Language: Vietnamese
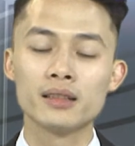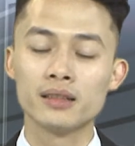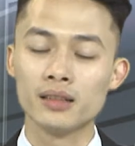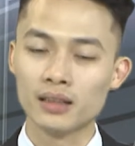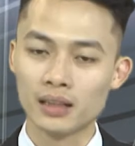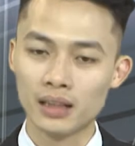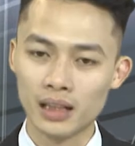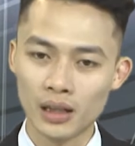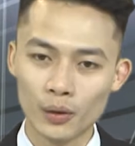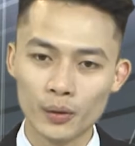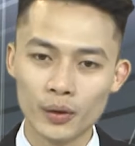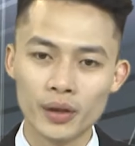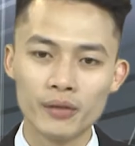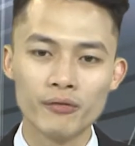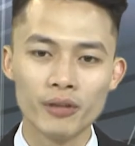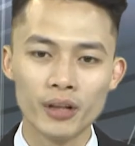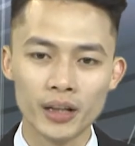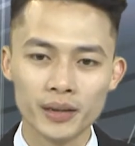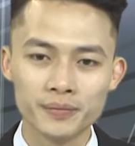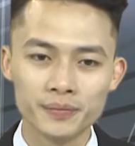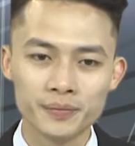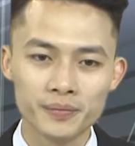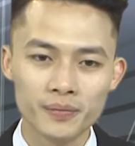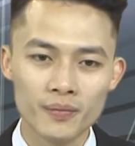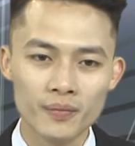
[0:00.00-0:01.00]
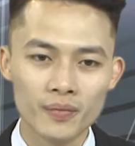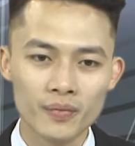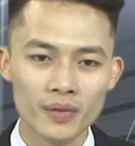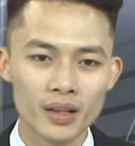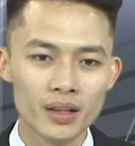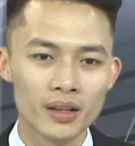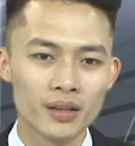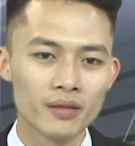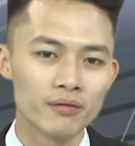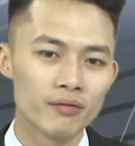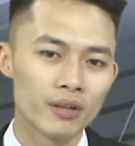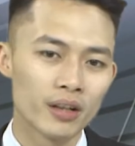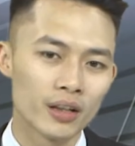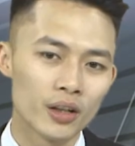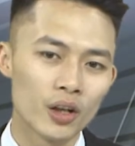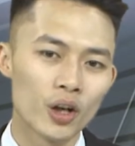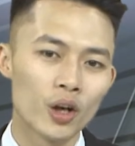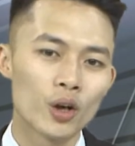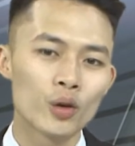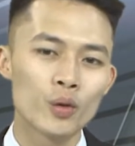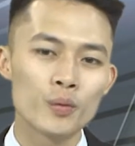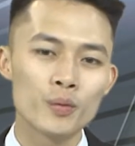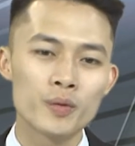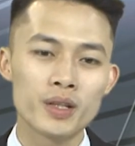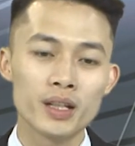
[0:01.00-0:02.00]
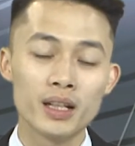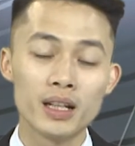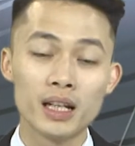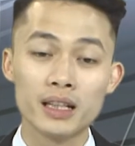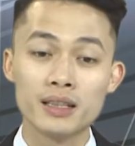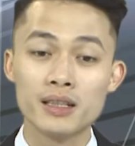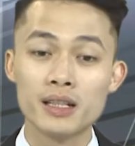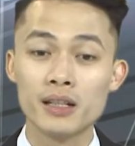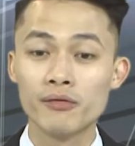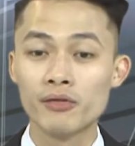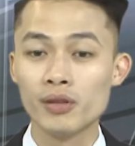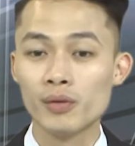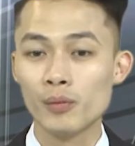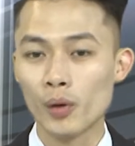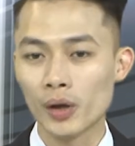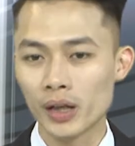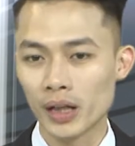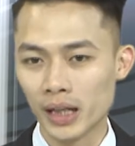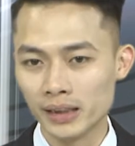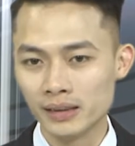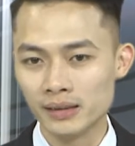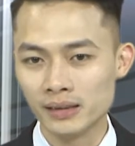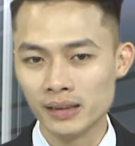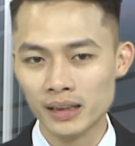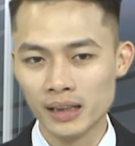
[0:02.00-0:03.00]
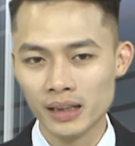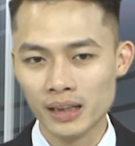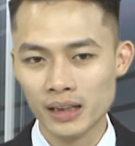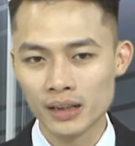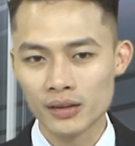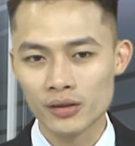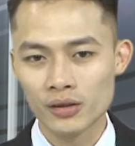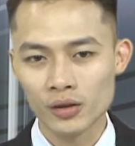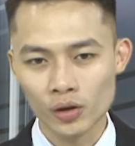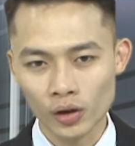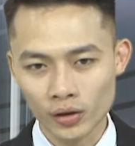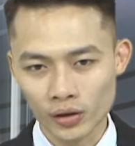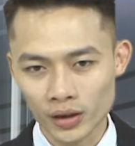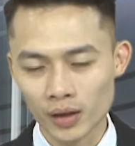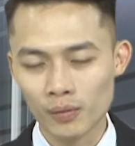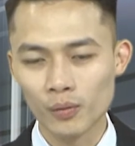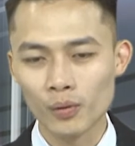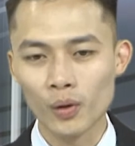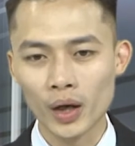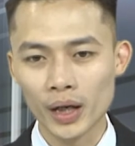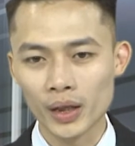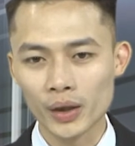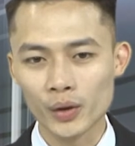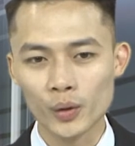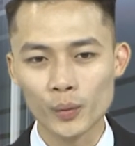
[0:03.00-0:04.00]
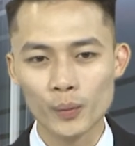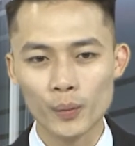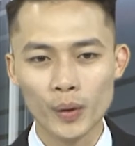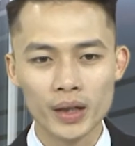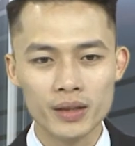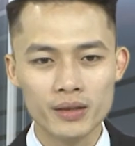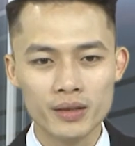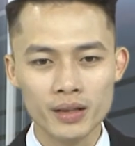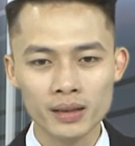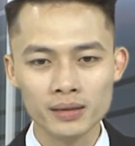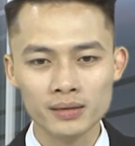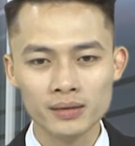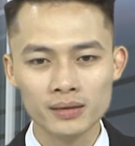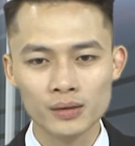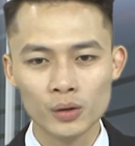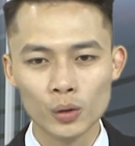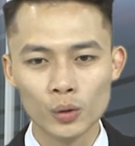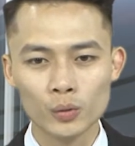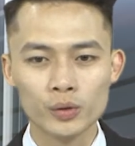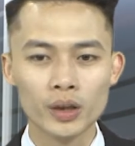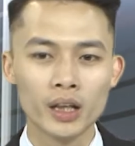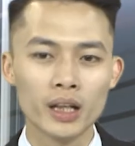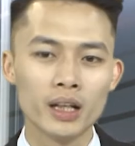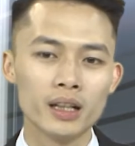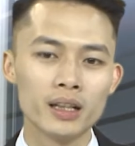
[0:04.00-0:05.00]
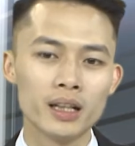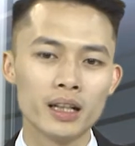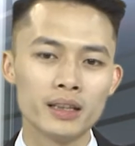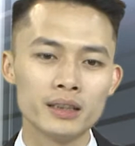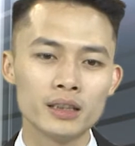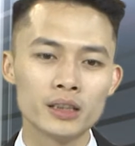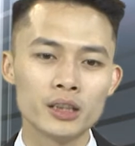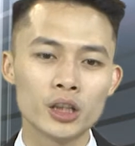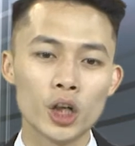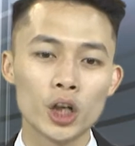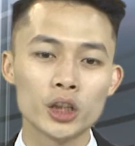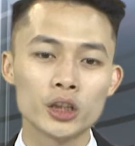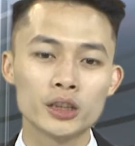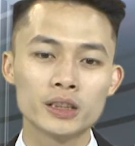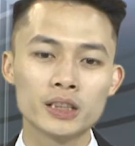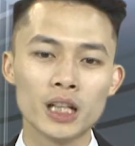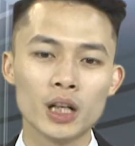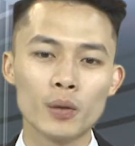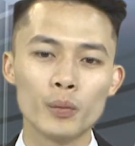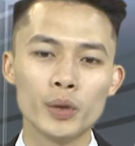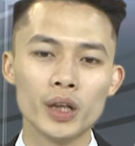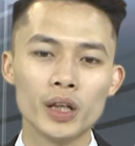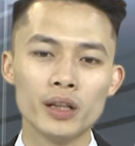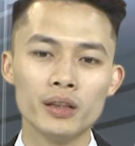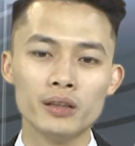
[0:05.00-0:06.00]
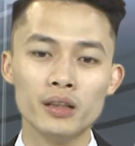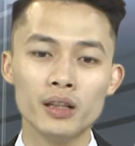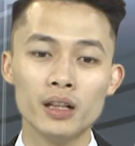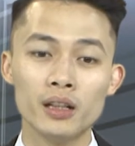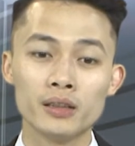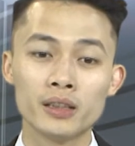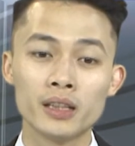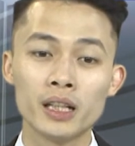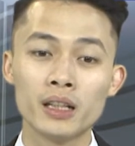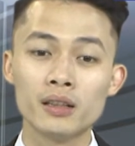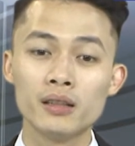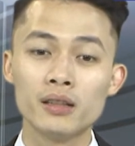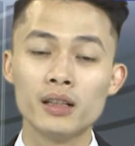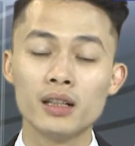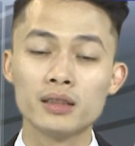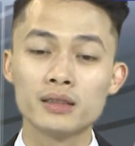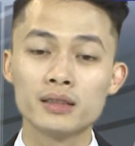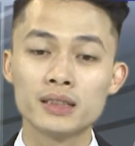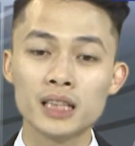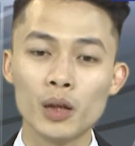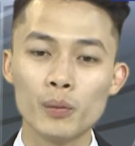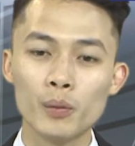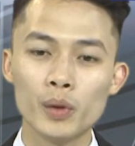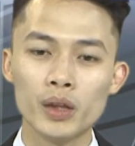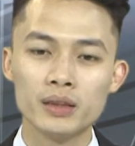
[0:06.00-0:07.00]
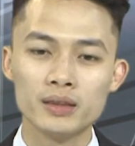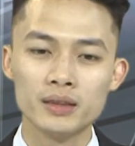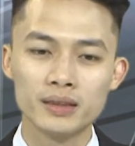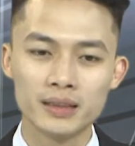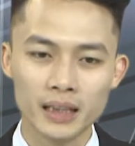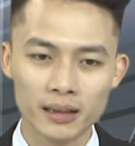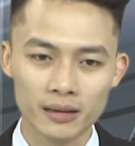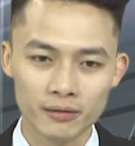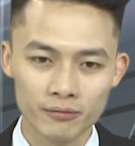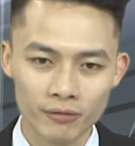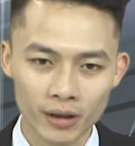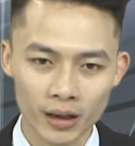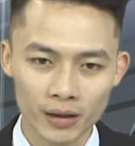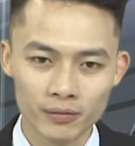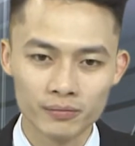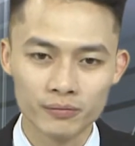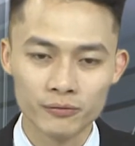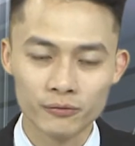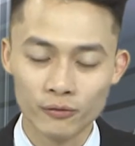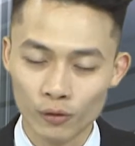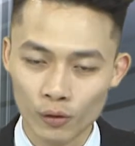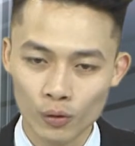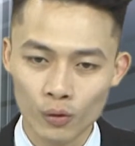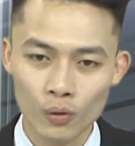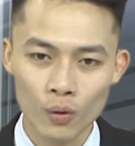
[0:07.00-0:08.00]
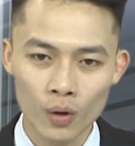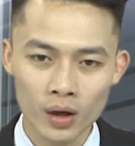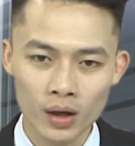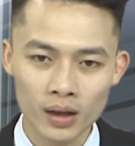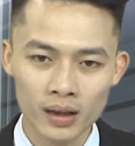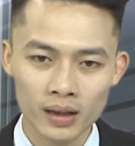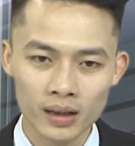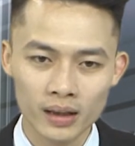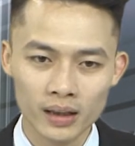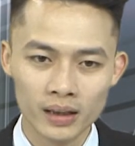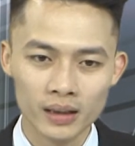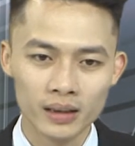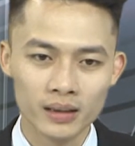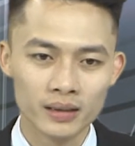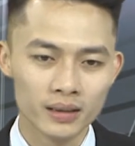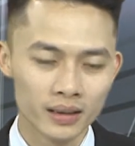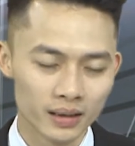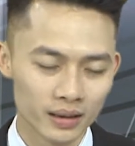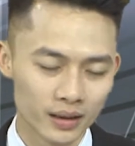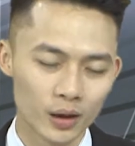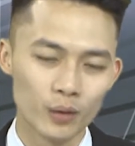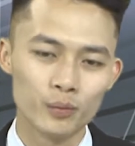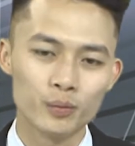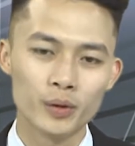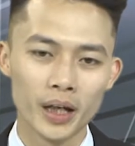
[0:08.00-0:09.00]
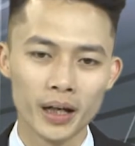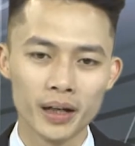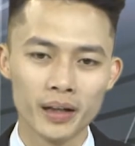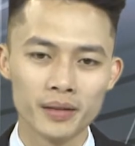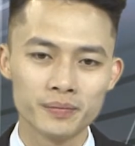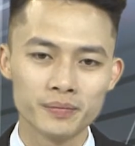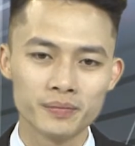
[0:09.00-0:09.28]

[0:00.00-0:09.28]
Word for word: được lâu đến vậy. Và đó cũng chỉ là trên phim hoạt hình, chứ còn đồng loại của Patrick cụ thể là những con sao biển ở thiên đường sao biển rạch vẹm Phú Quốc thì không thể.